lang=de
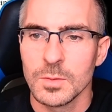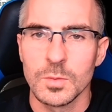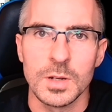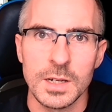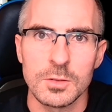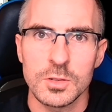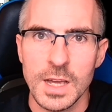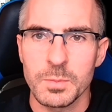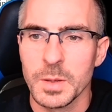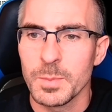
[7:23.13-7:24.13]
Oder
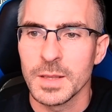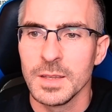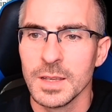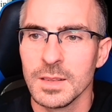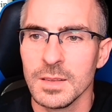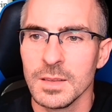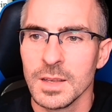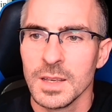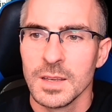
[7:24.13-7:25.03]
stark pigmentierten